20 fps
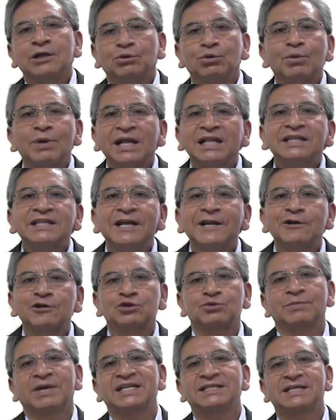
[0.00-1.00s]
durante
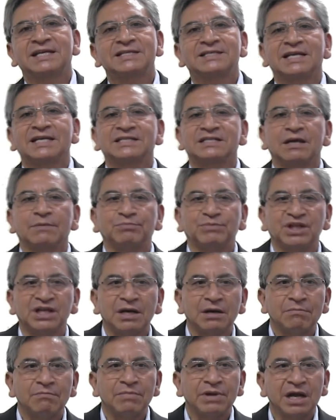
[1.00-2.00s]
los meses de
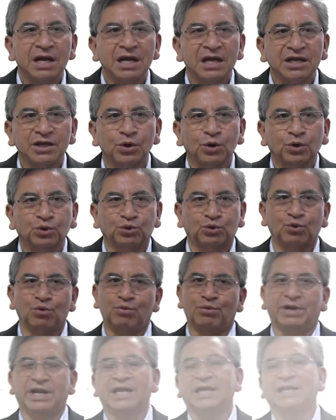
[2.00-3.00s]
septiembre y octubre.